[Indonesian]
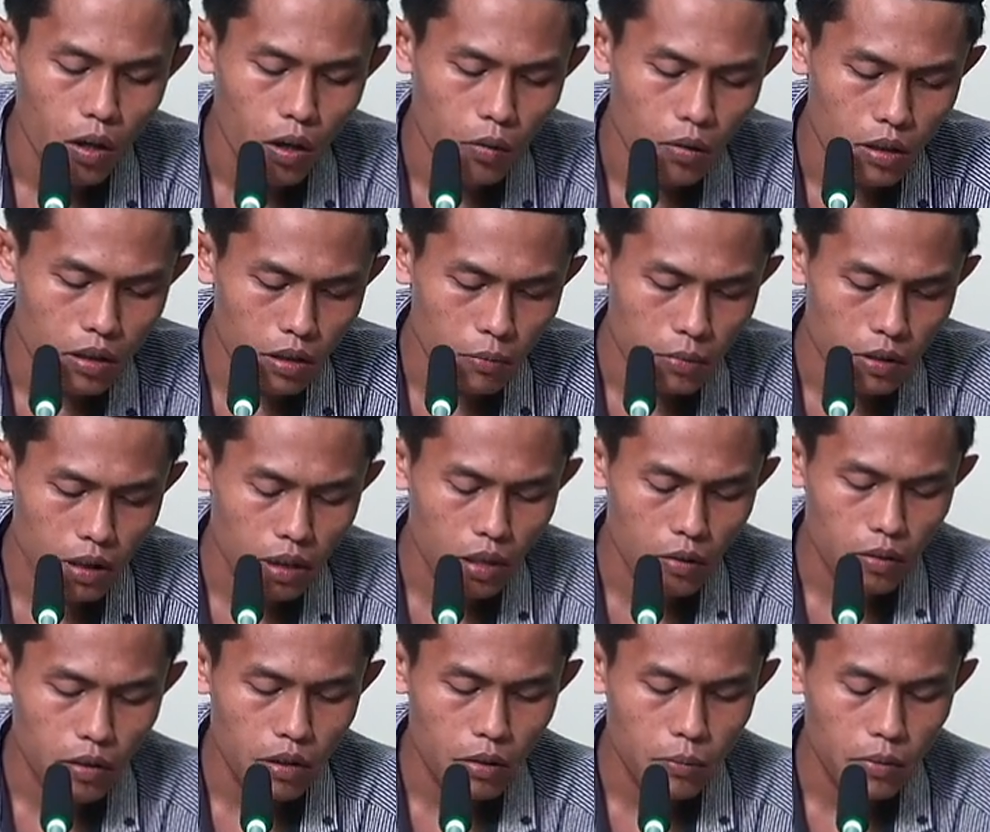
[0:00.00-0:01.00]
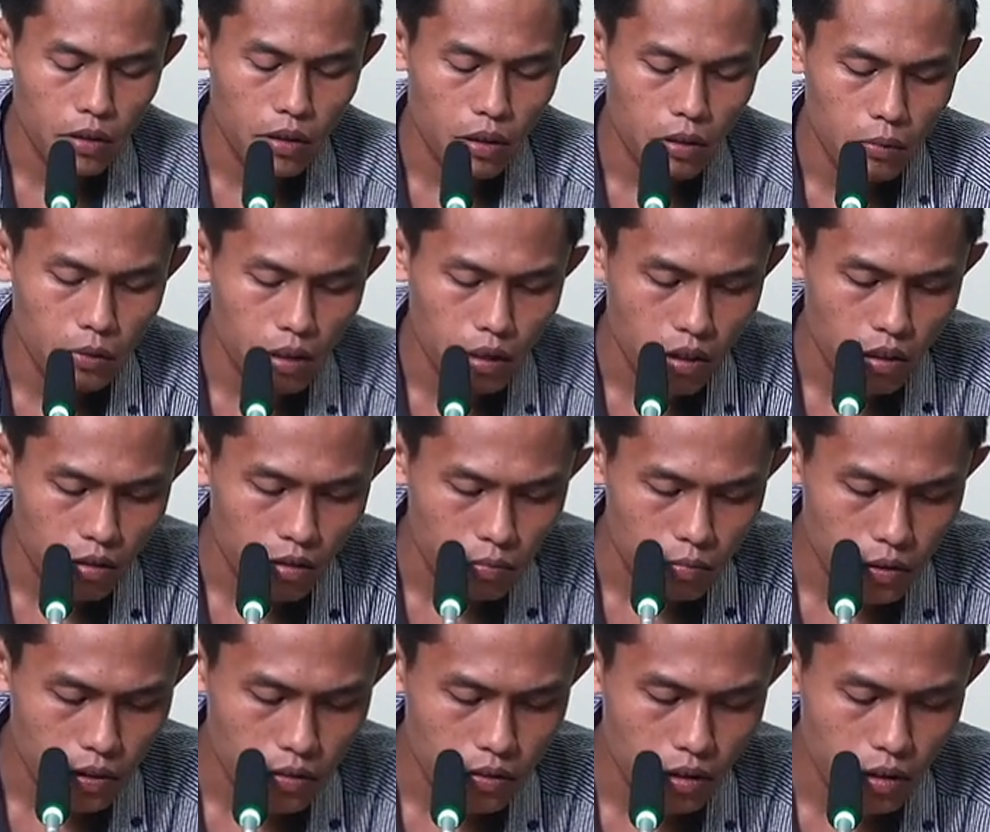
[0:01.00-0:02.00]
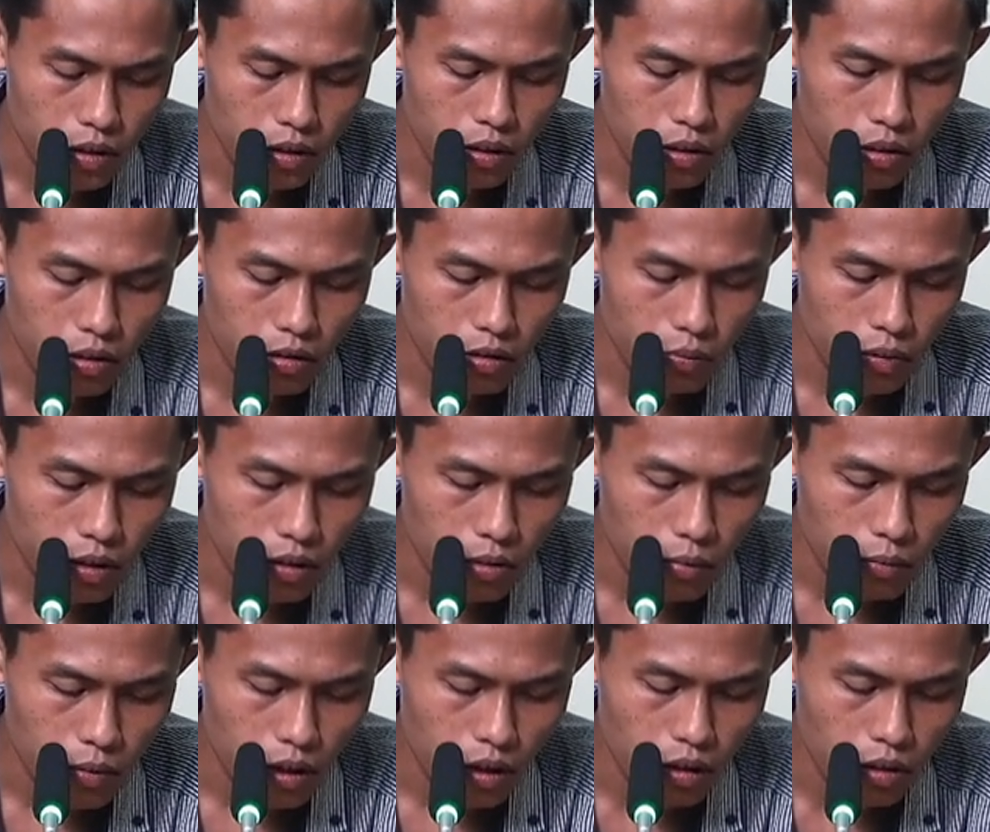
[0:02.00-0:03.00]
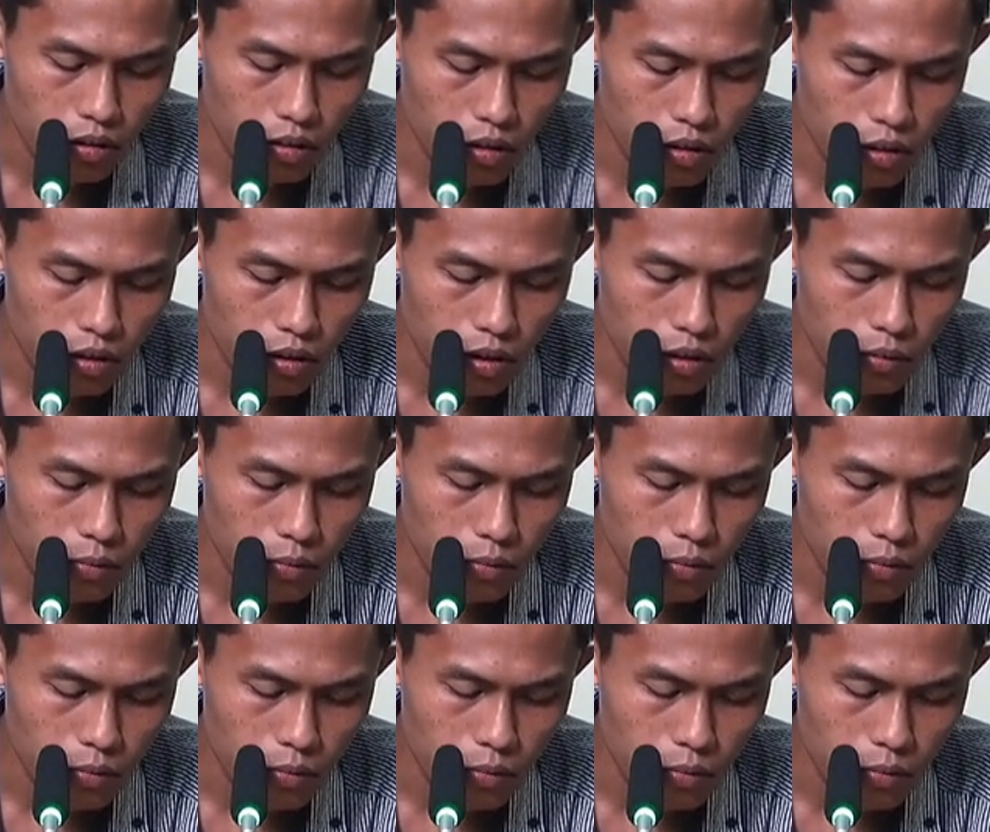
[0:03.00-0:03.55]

wa tabi'ina wa tabi'i tabi'ina lam yasani ila bin sama'il hadrati